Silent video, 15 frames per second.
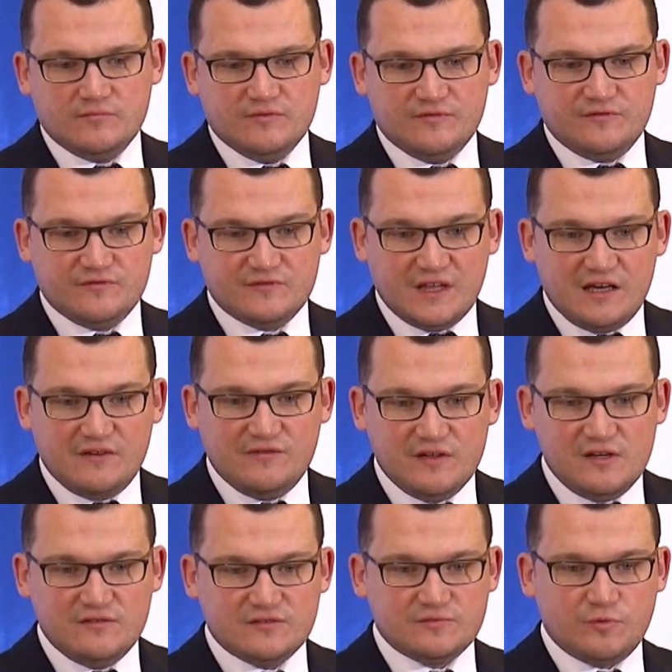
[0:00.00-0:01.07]
W tej
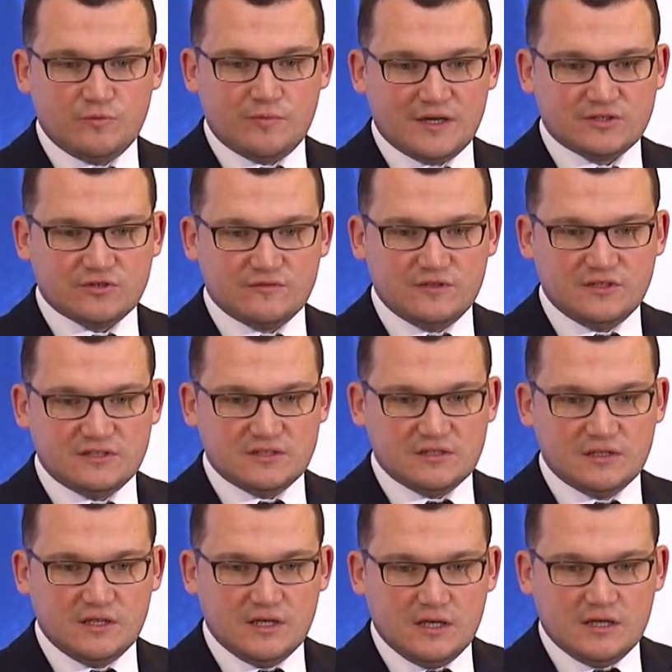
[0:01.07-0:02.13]
chwili
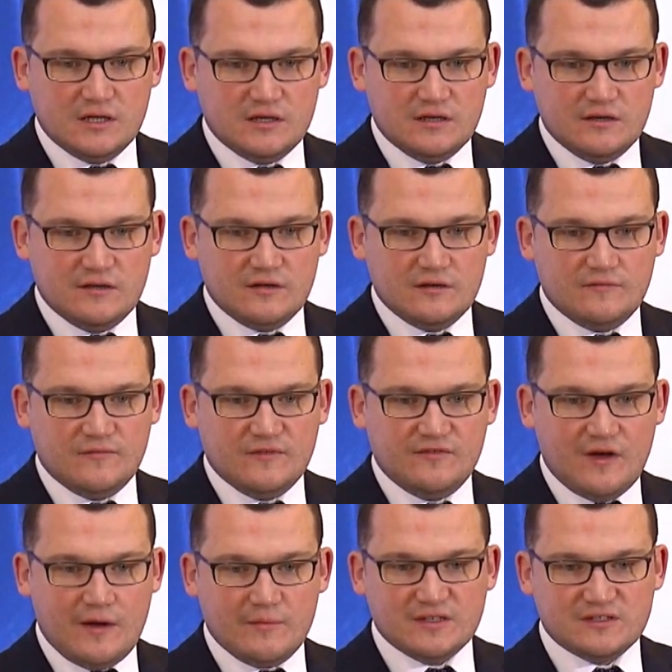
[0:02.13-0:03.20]
współpracownicy w
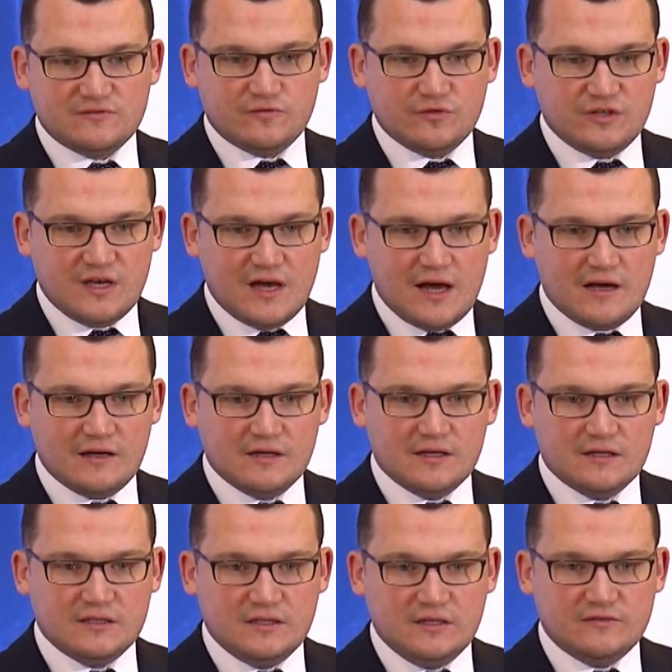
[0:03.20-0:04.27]
MSWiA
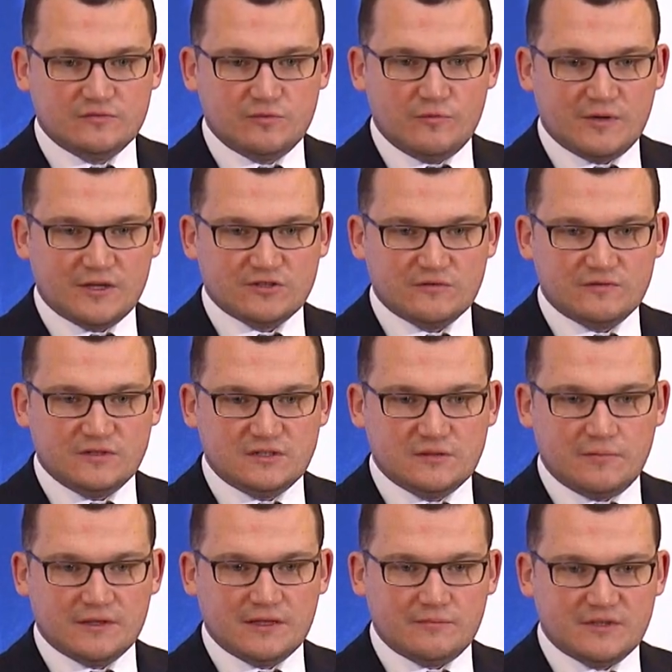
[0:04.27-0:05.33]
i współpracownicy
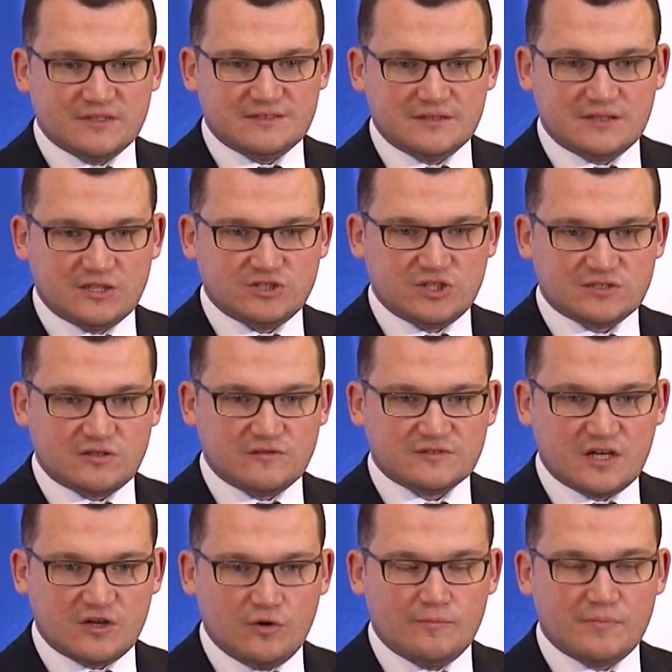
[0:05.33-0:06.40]
pana prezydenta
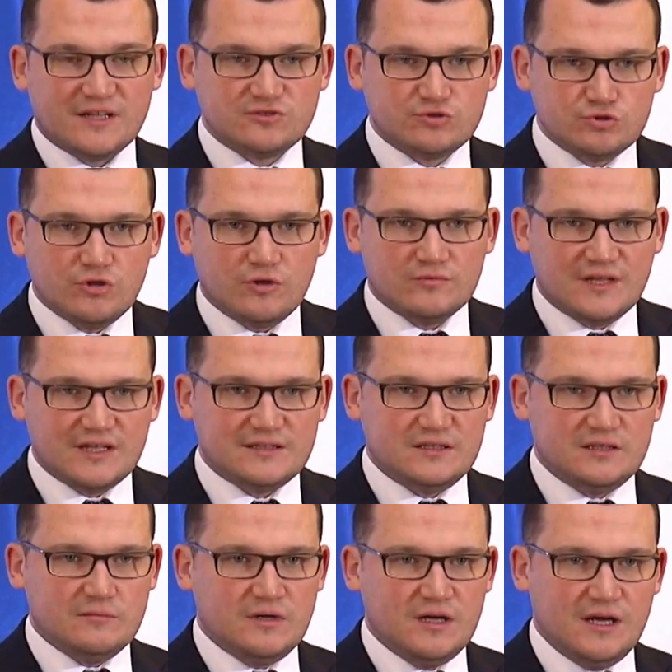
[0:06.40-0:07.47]
Trzaskowskiego pracują nad
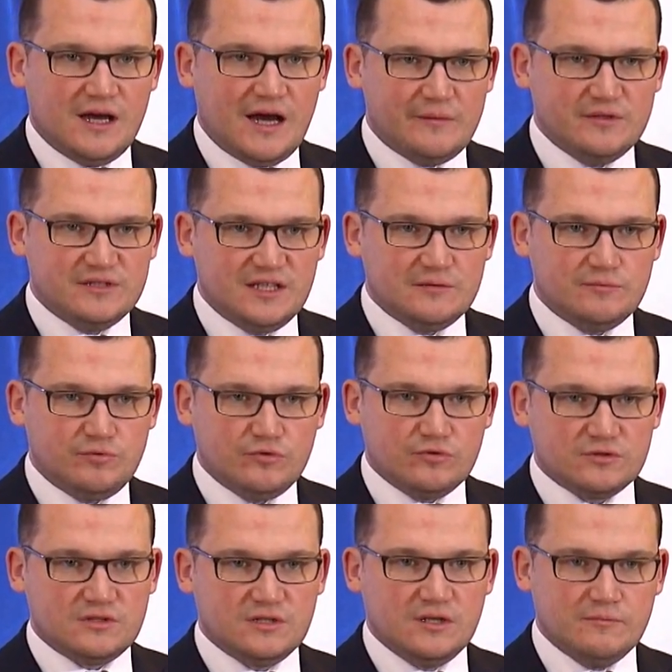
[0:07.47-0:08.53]
tym, aby ten
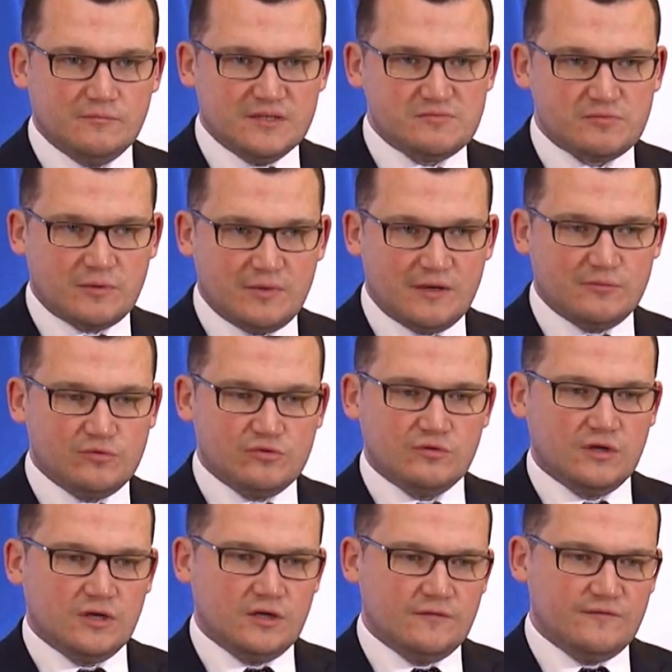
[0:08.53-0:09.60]
punkt bez problemu
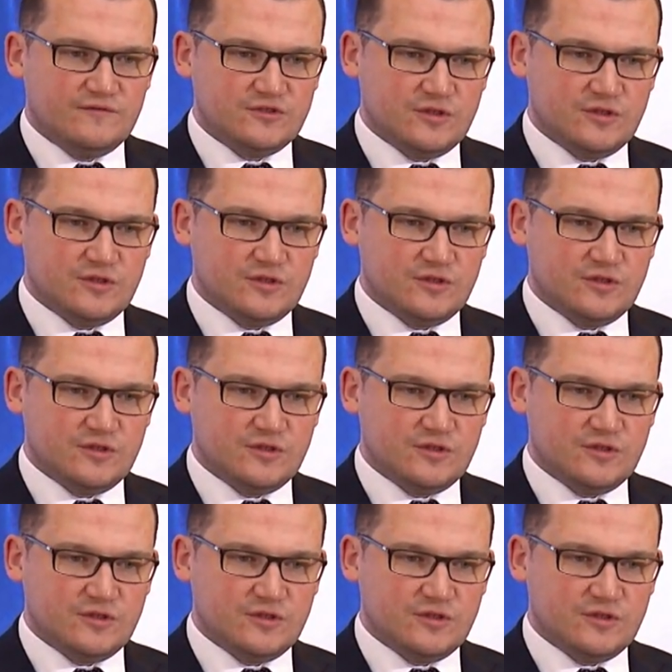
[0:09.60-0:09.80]
w